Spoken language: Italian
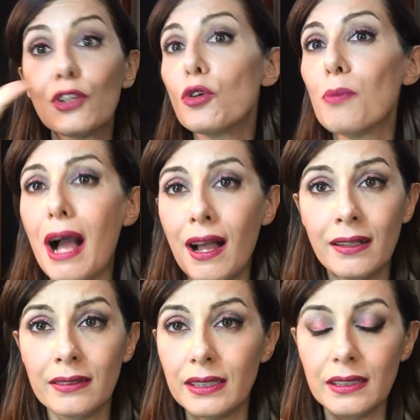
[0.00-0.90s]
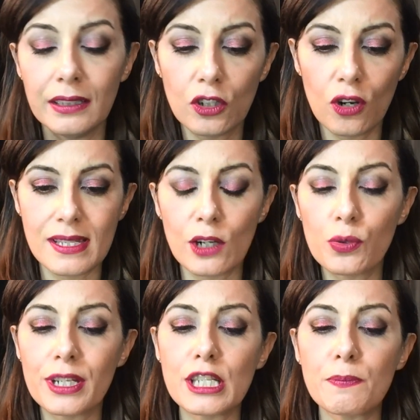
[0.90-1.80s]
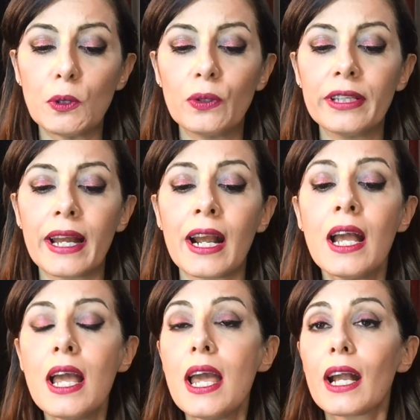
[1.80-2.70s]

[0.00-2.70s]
di domande, di, cose a cui rispondere,